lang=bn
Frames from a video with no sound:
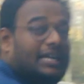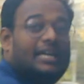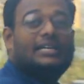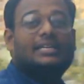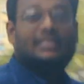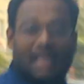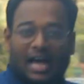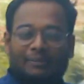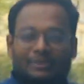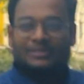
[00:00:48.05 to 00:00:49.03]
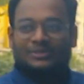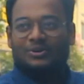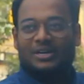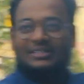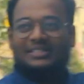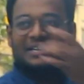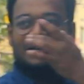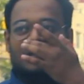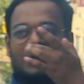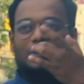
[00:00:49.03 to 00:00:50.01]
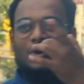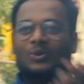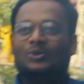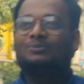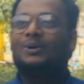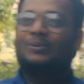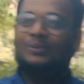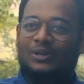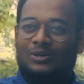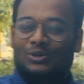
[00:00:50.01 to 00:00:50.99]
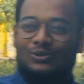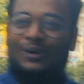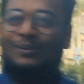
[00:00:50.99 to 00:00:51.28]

এই দ্য হাব রেস্টুরেন্ট তখন লুৎফর লুৎফর